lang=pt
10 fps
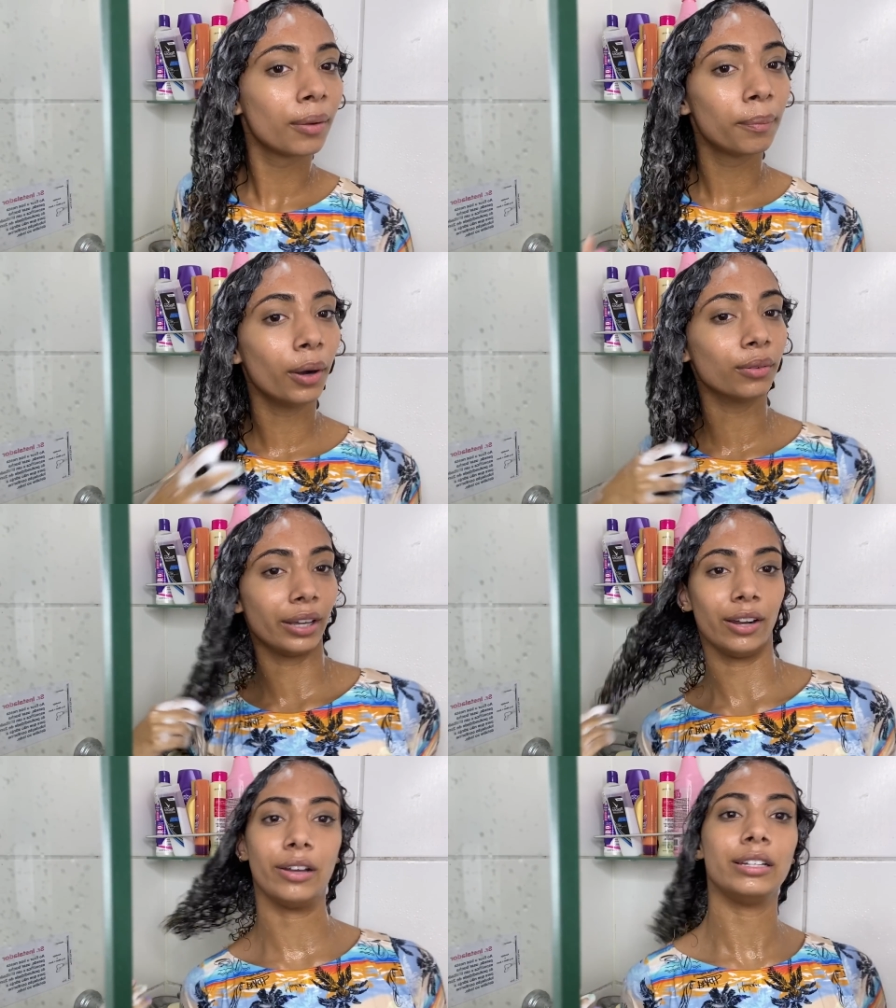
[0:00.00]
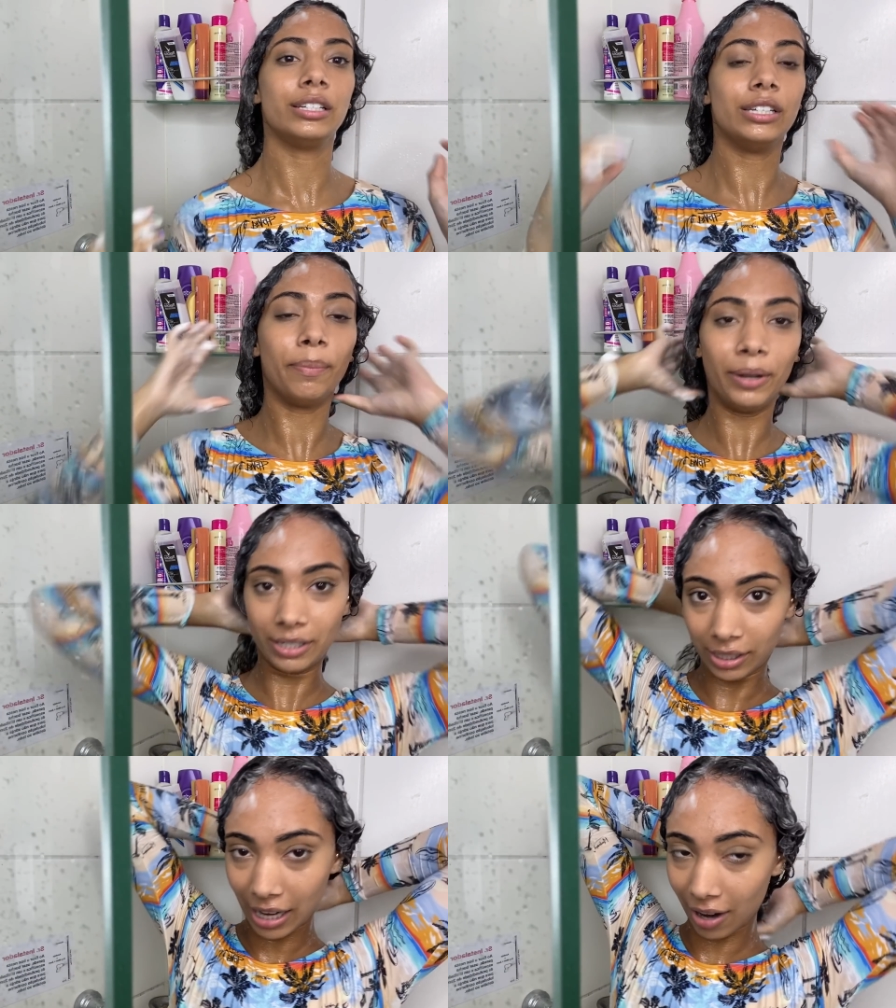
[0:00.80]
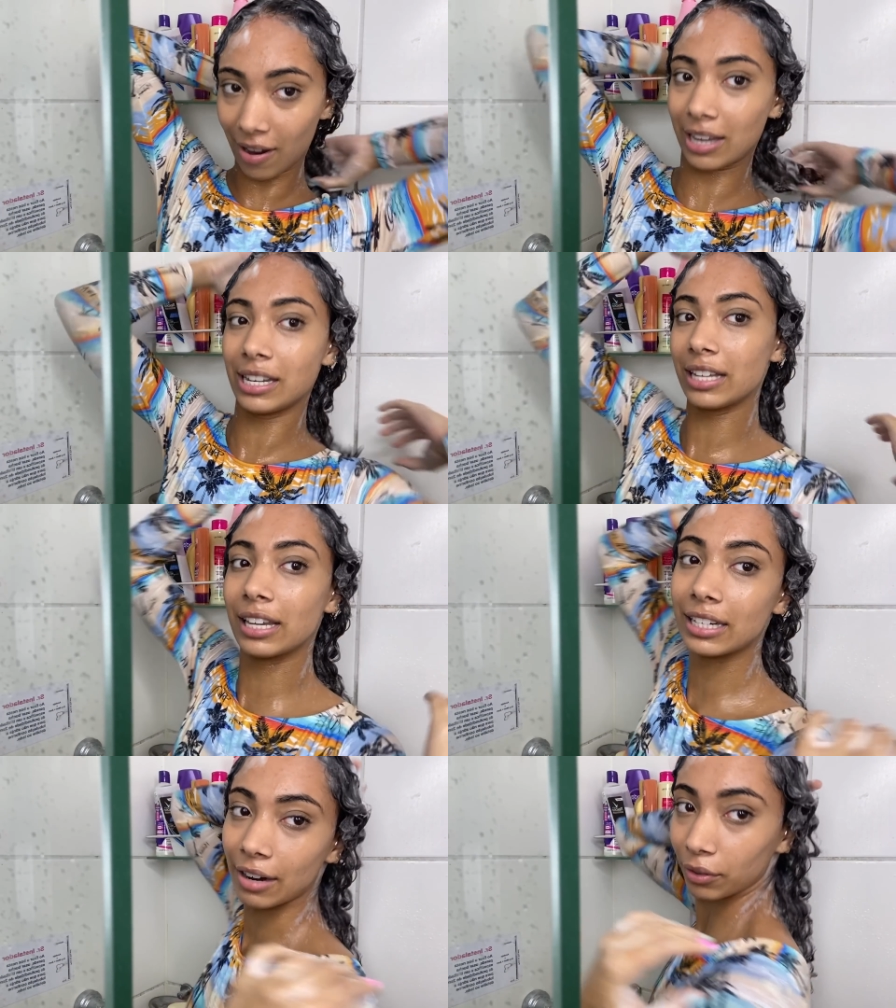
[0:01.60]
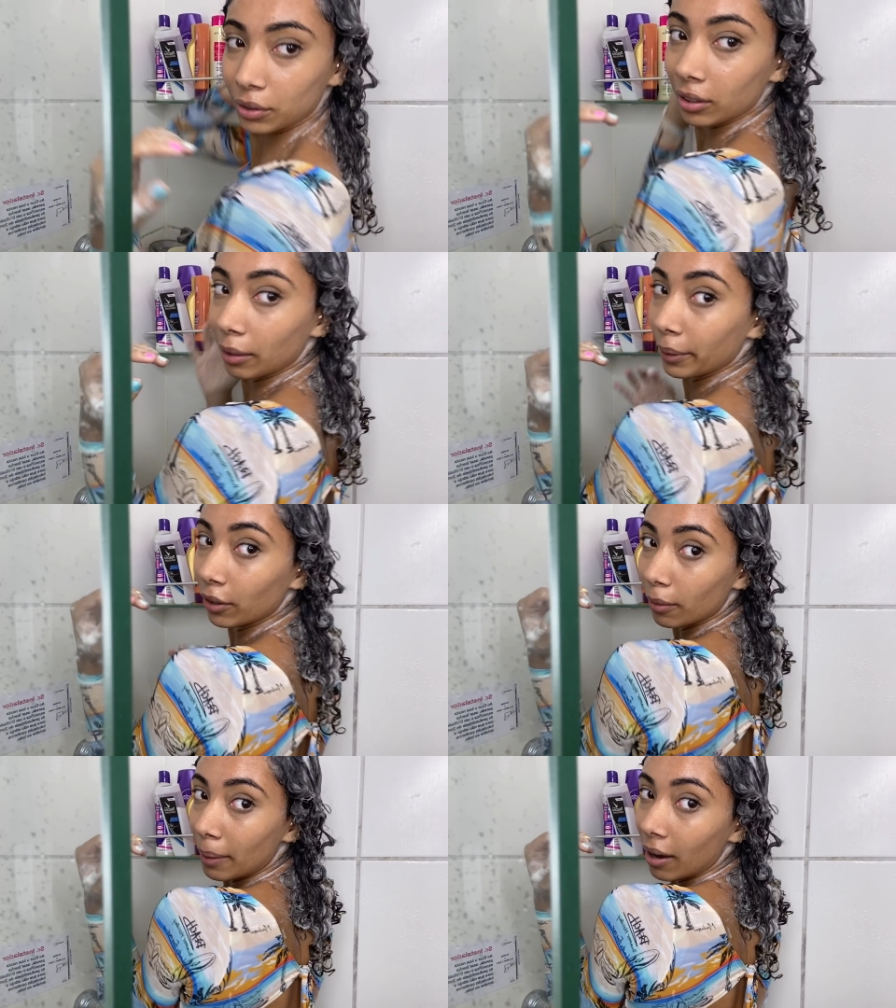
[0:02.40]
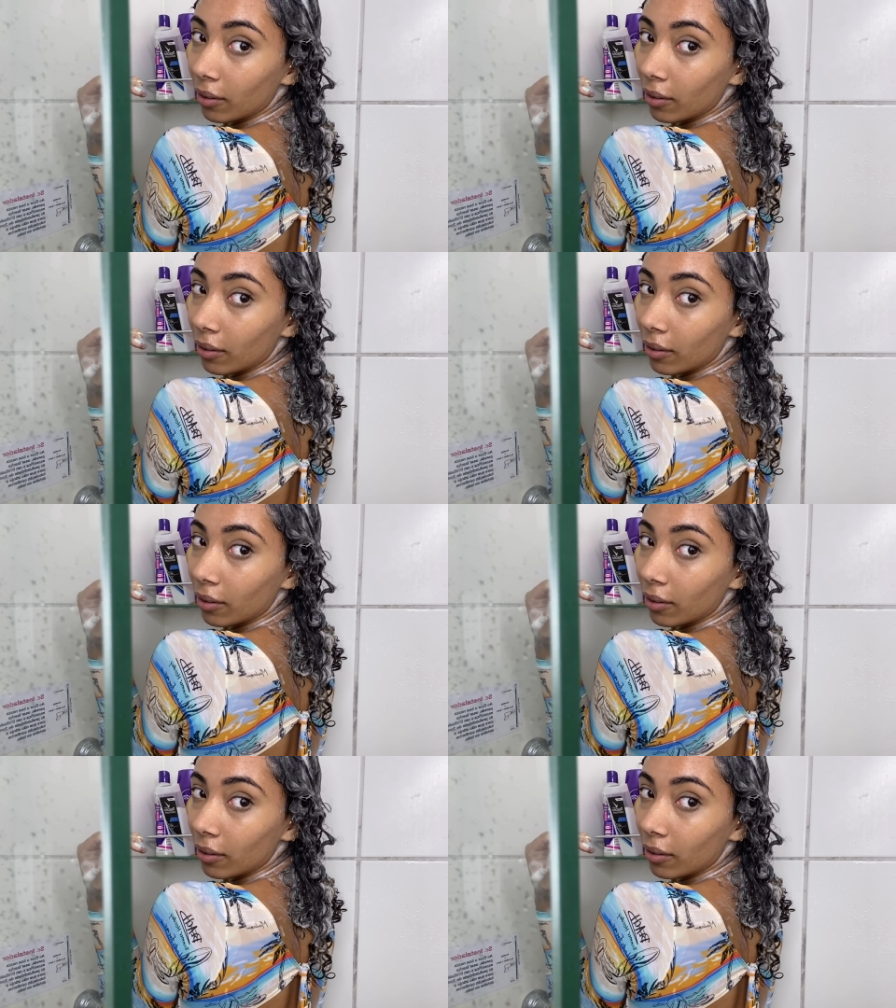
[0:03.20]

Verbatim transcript: Pronto, agora a gente já pode enxaguar. Gente, ele já voltou também normal.